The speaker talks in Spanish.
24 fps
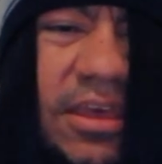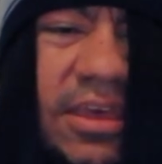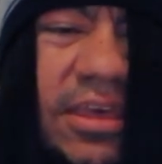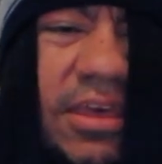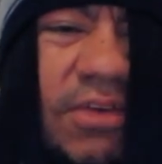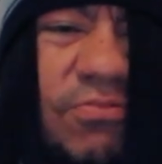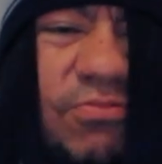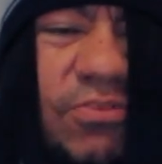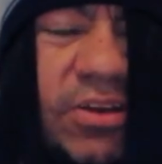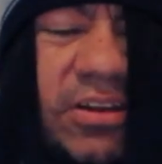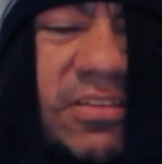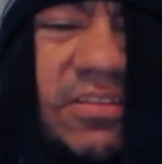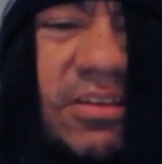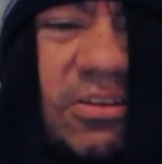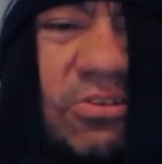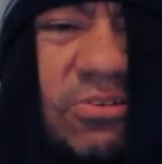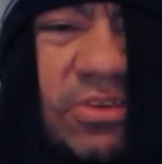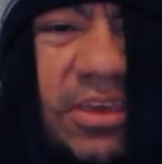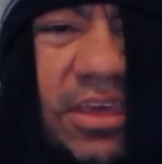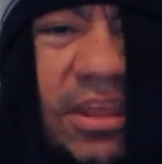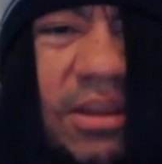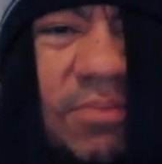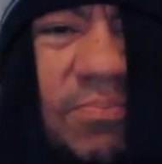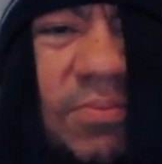que a fuerza
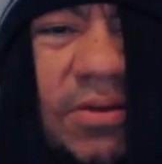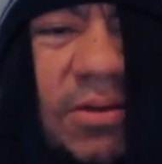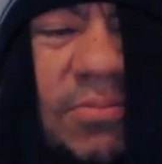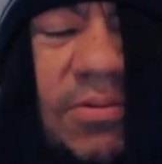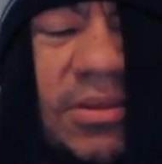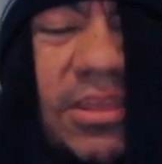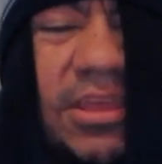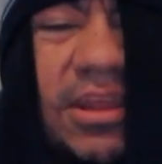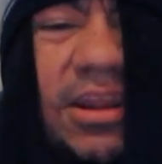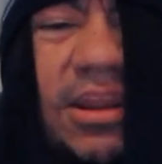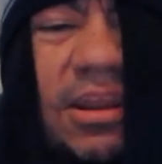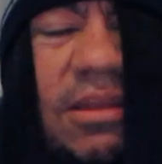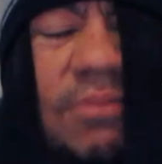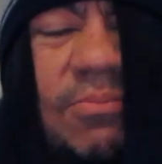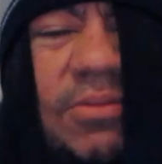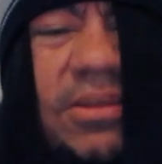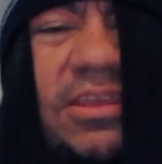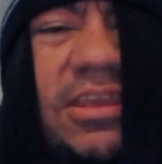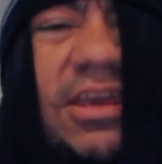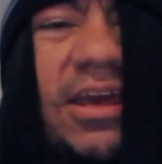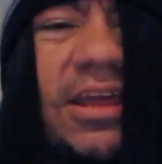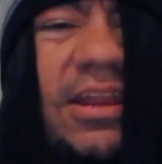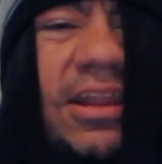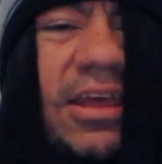lo quiere para mañana en la
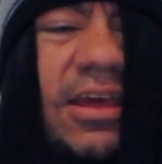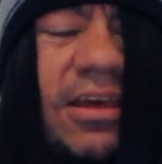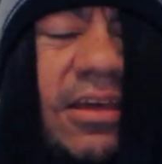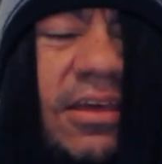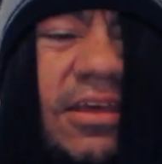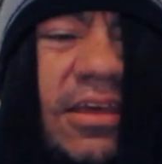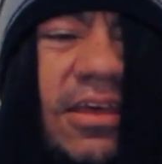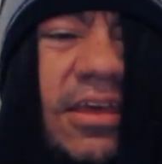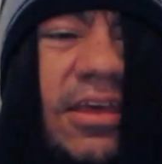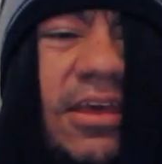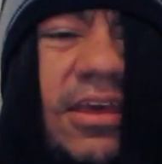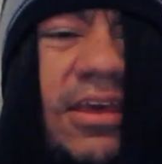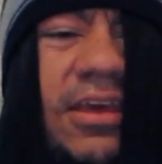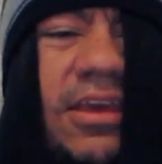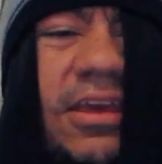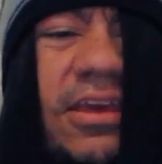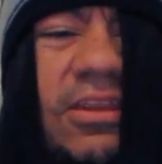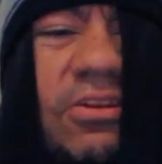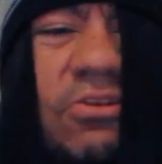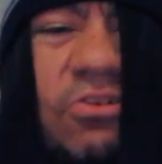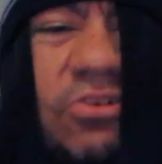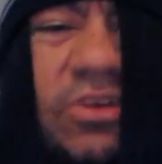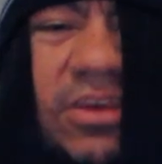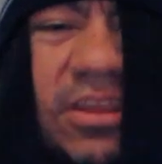mañana y
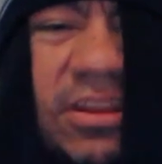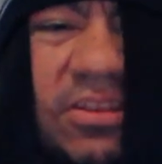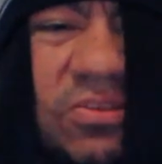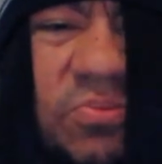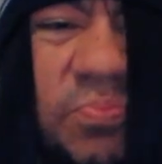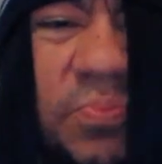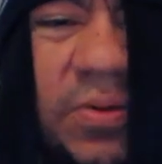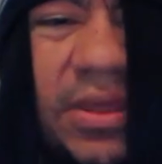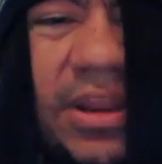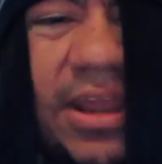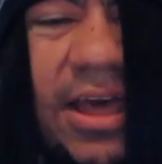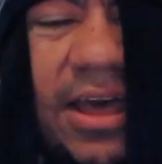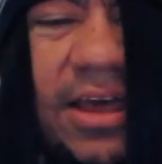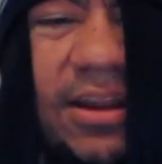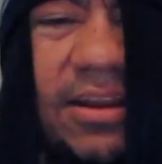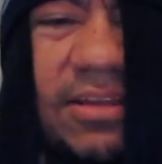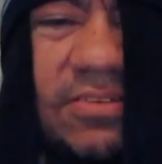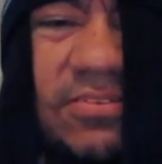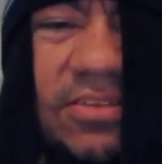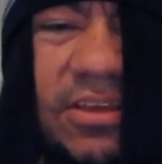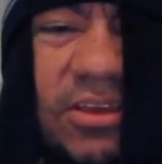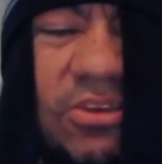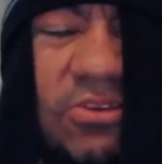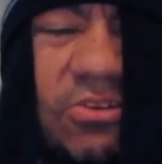no quiere esperar
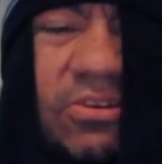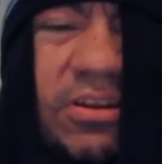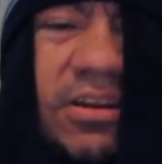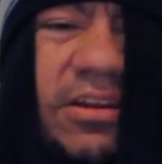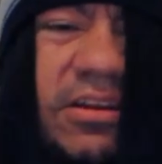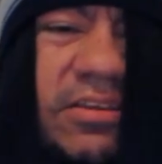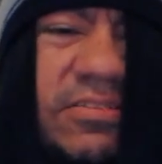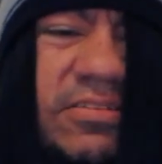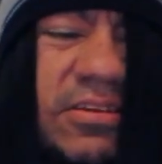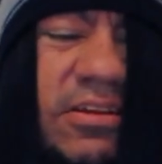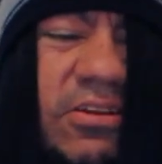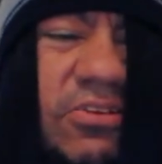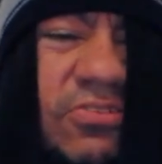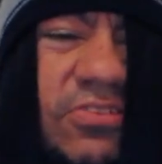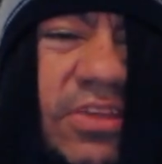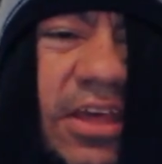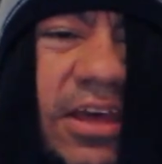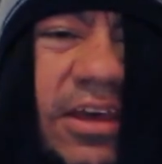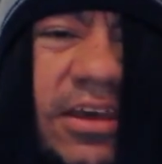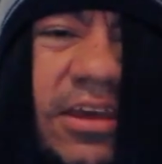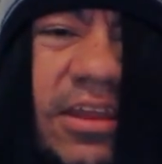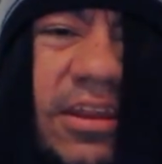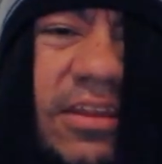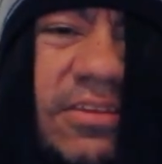hasta que yo regrese de Los
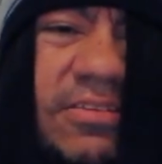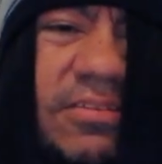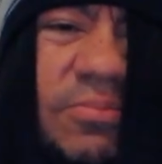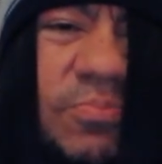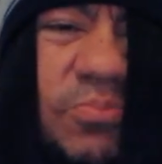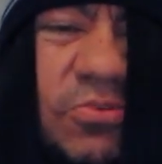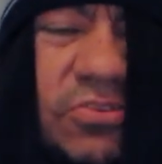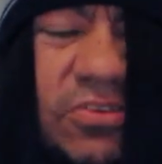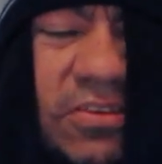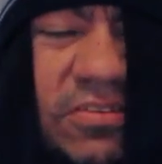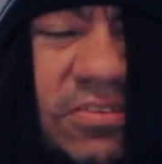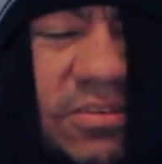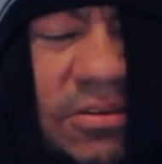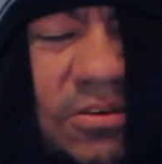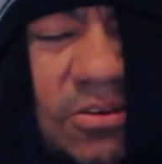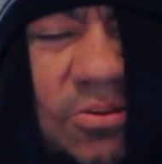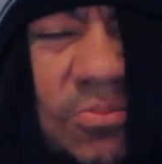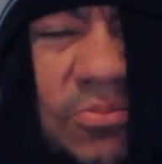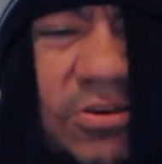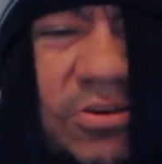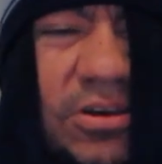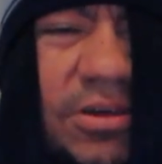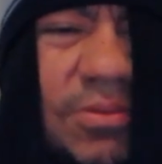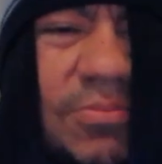Ángeles, se puso así
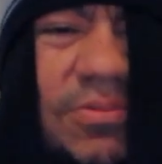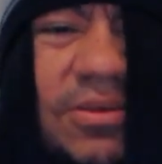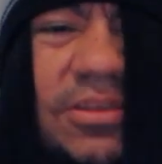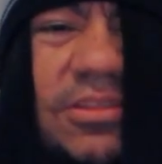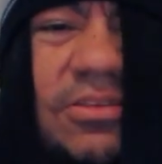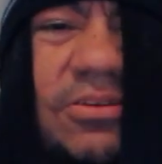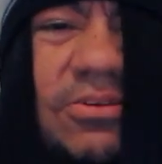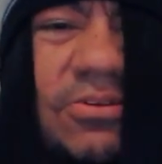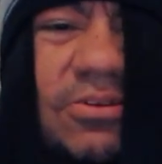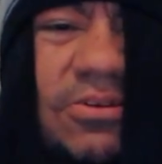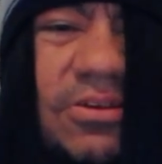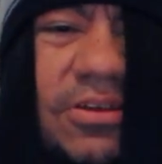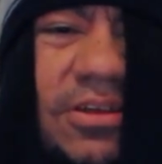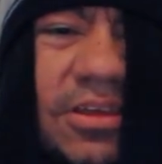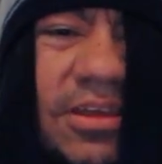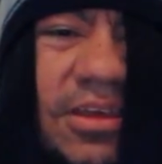como que medio,